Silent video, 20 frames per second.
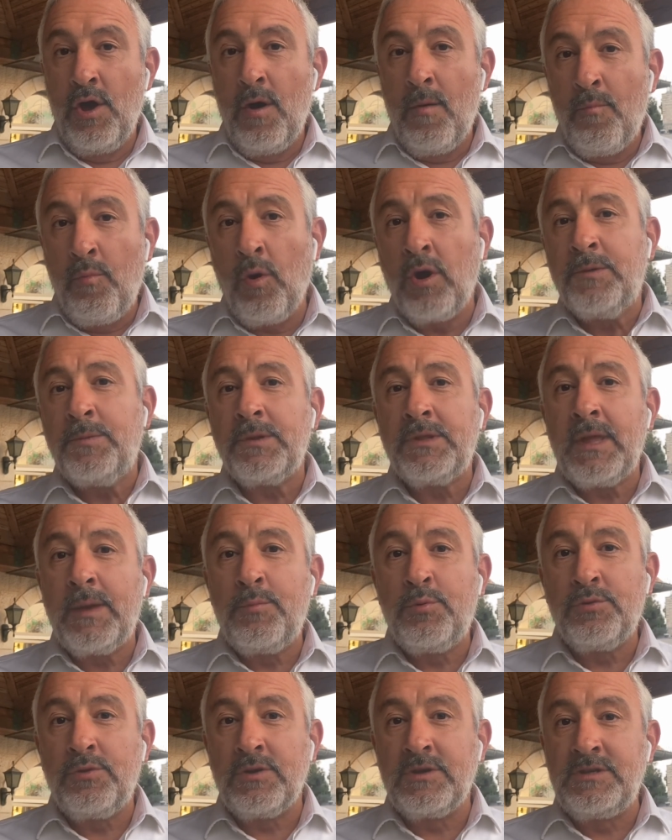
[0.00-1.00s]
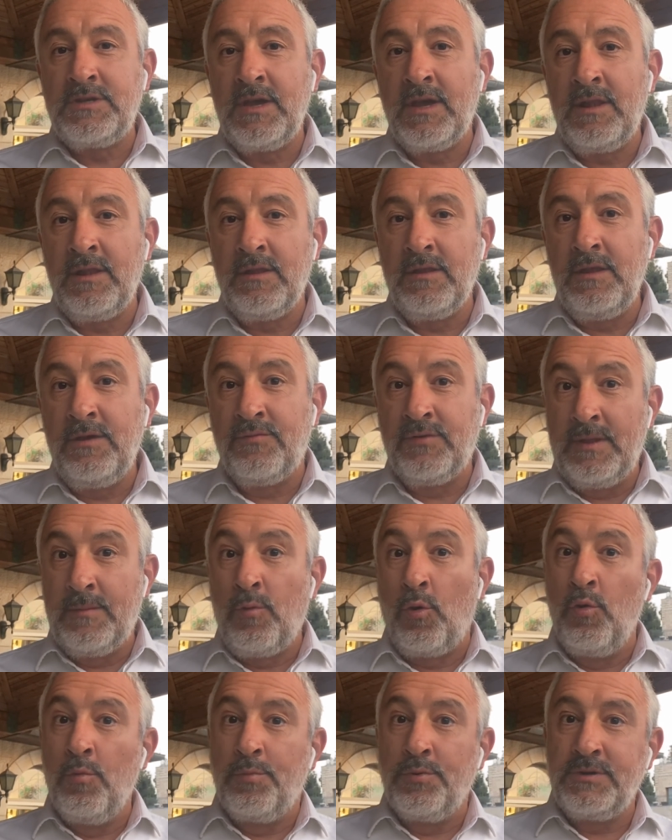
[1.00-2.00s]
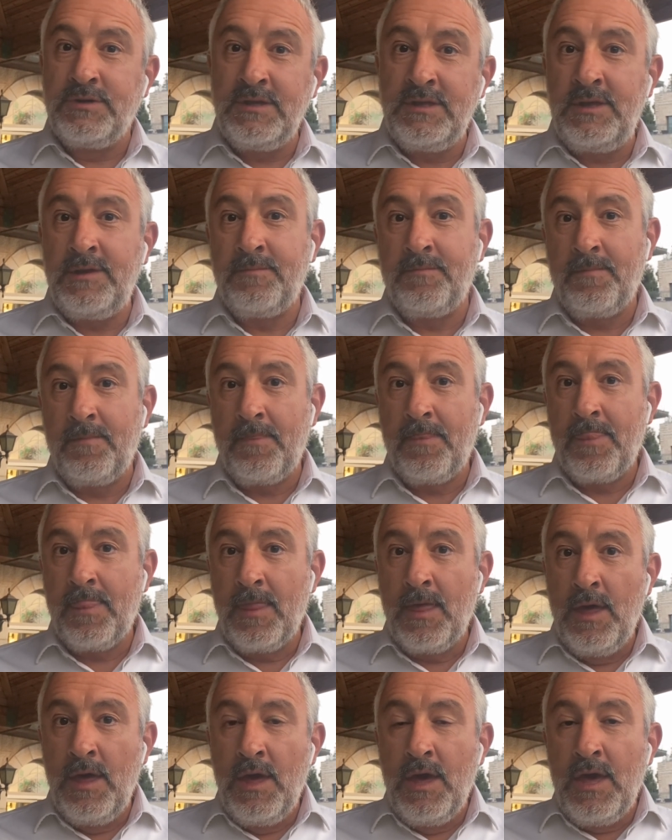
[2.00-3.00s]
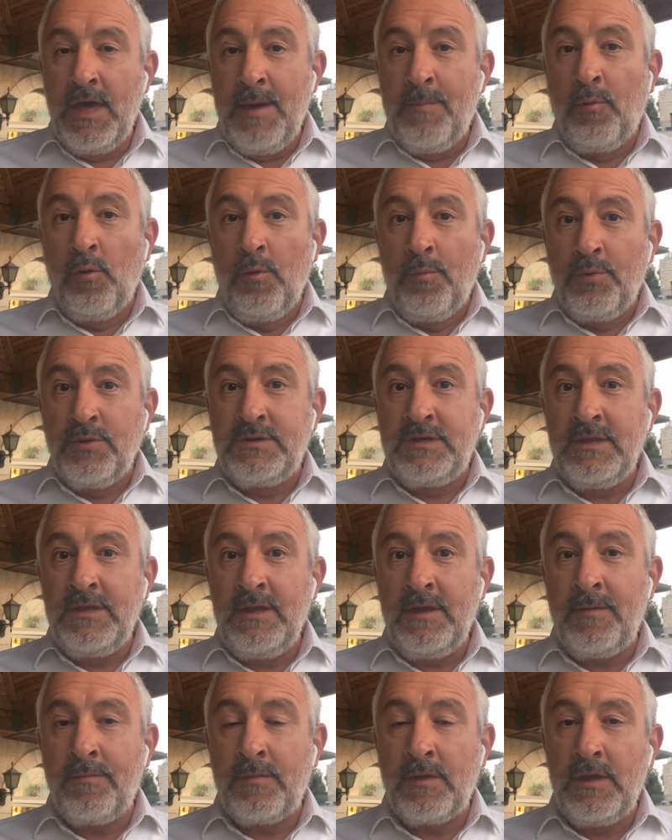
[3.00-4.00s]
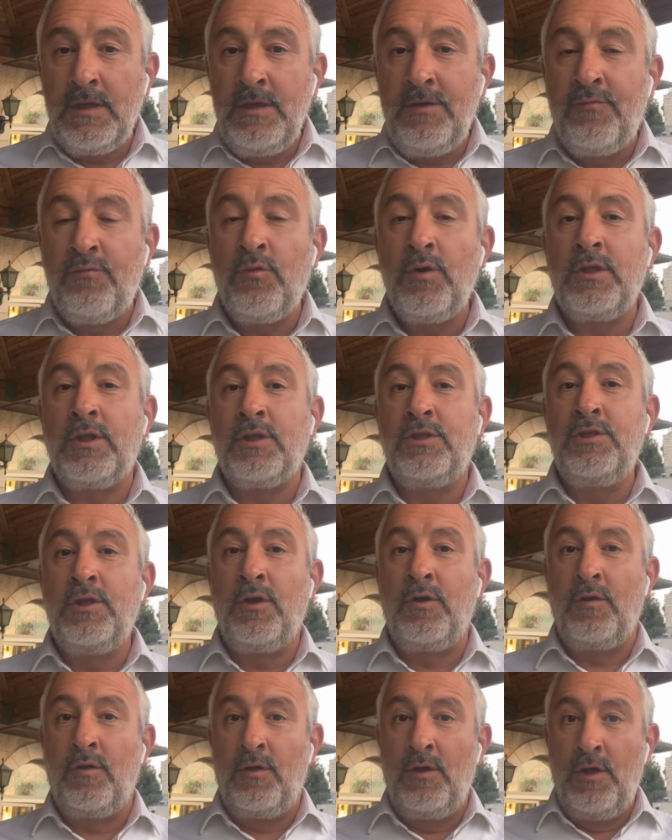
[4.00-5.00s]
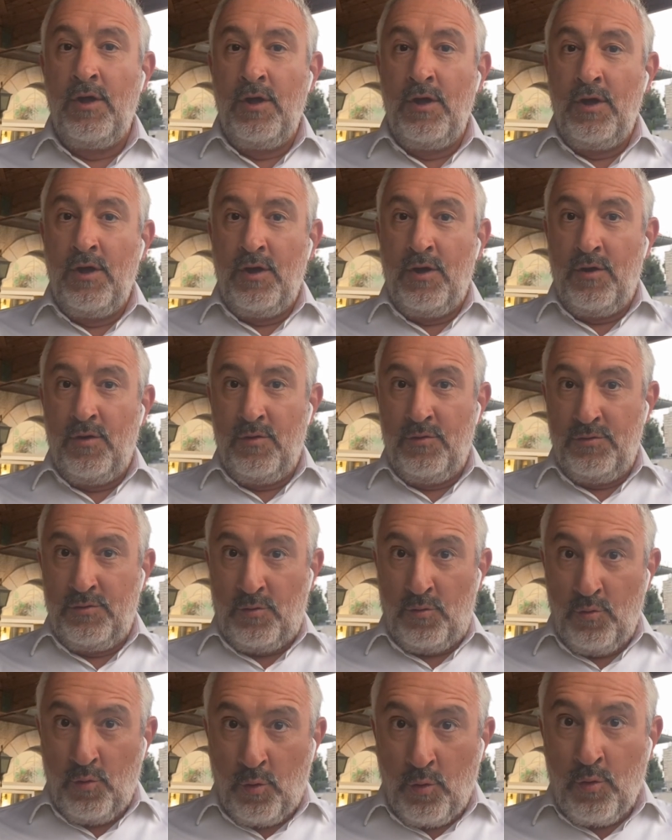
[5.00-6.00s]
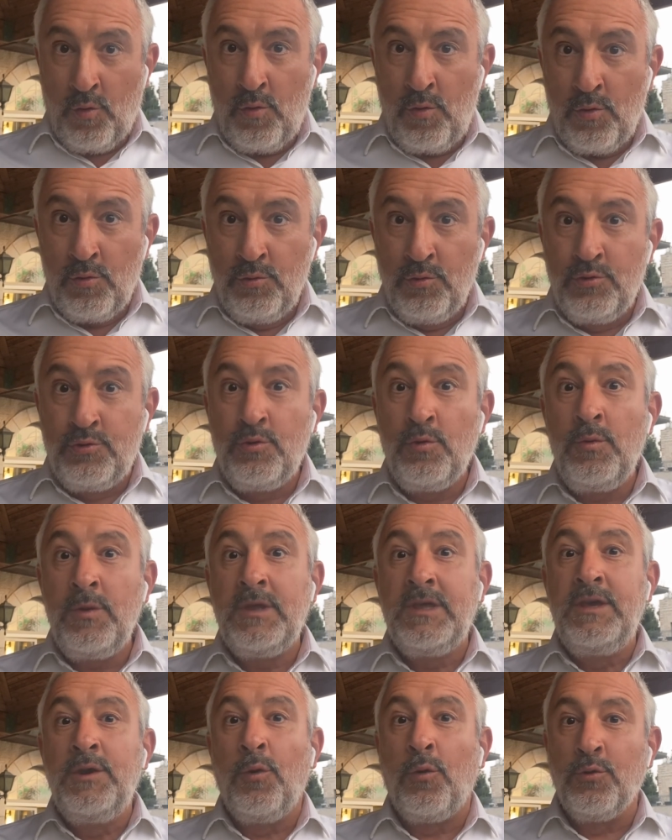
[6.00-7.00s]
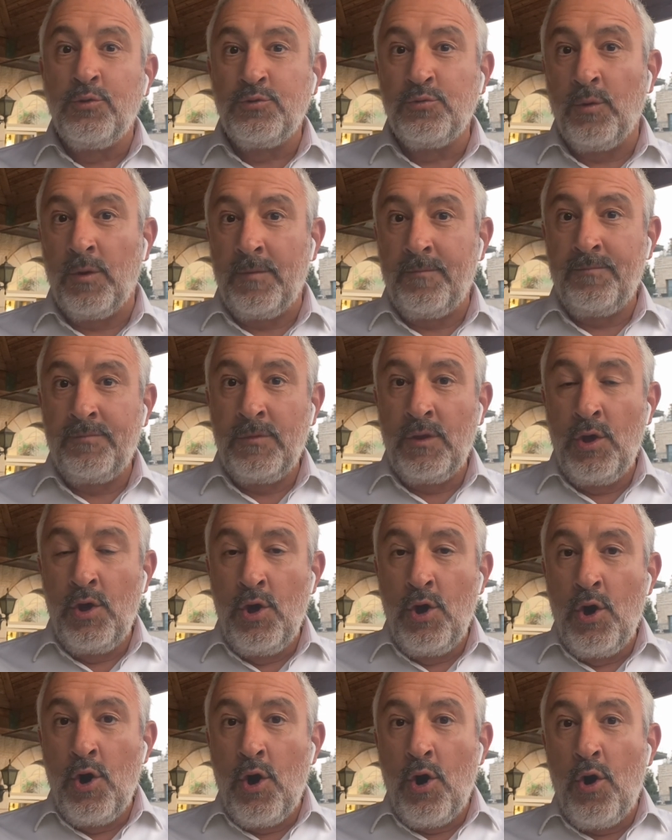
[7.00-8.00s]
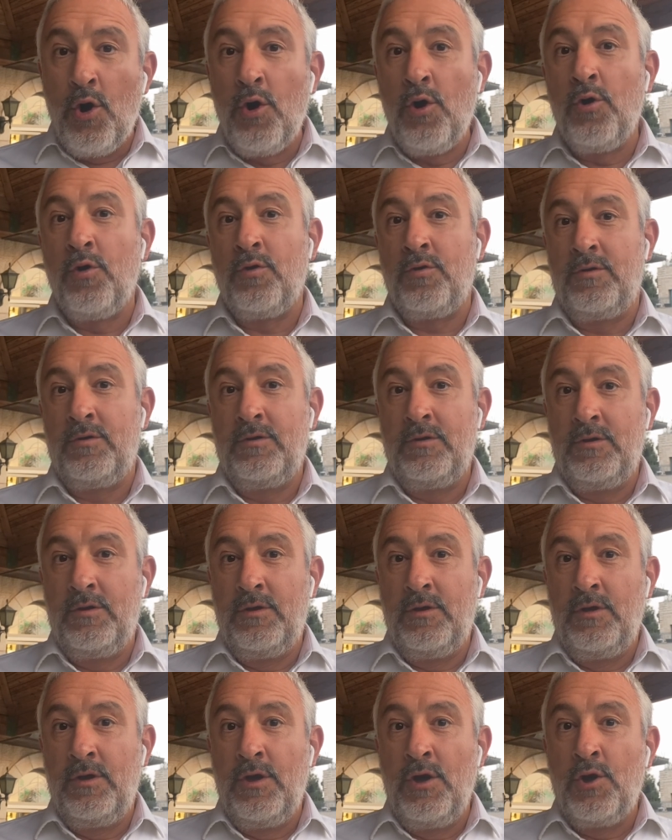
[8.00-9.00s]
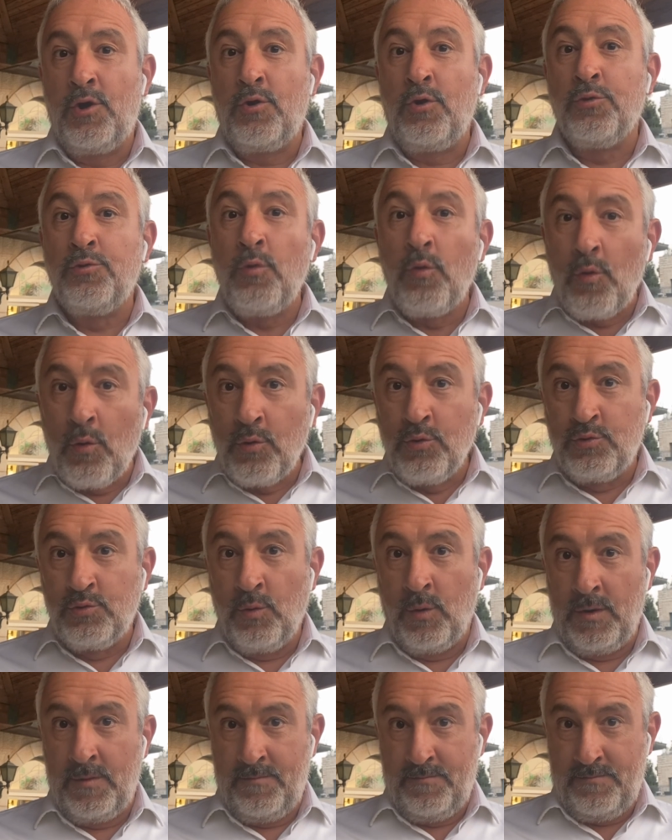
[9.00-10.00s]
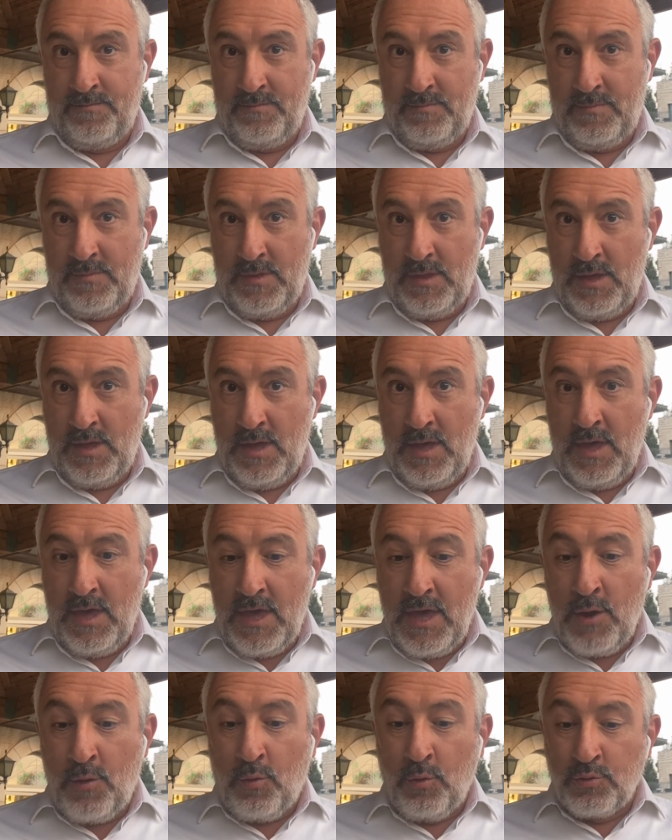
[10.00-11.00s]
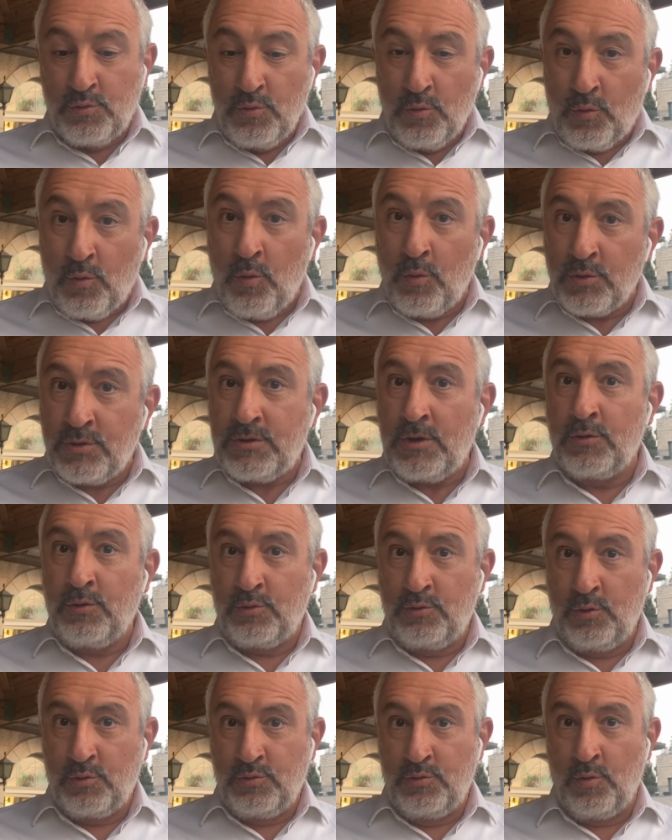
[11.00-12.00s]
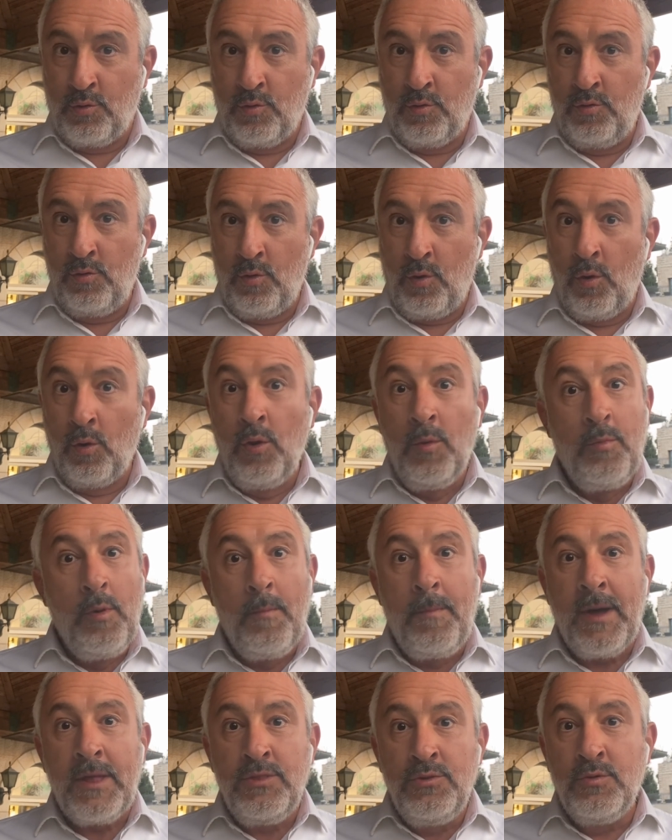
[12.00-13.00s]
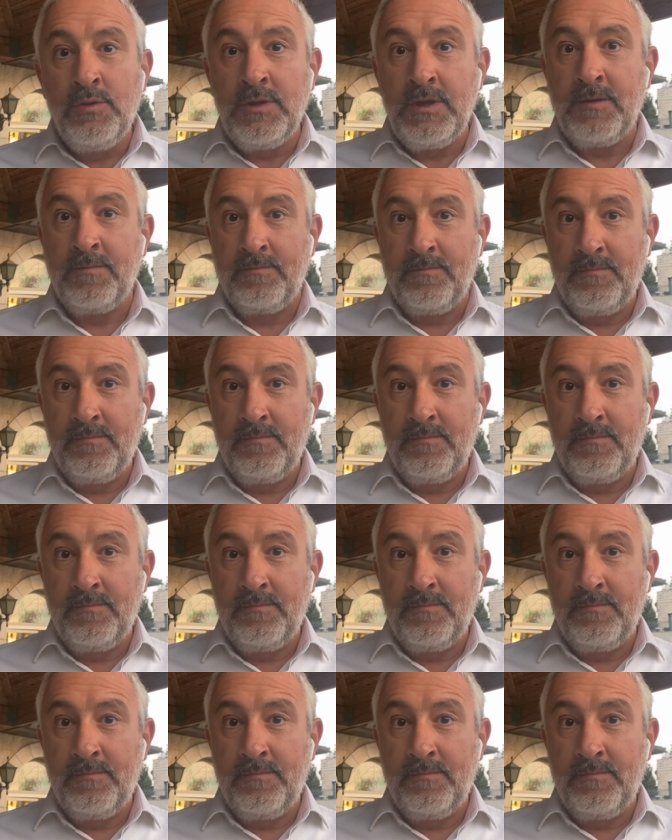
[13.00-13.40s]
pour exploiter un potentiel, il faut d'abord le posséder. Et pour le posséder, il faut être dans, dans le rôle de celui qui reçoit. Or, quand on reçoit et qu'on se concentre sur ce rôle, on ne peut pas donner.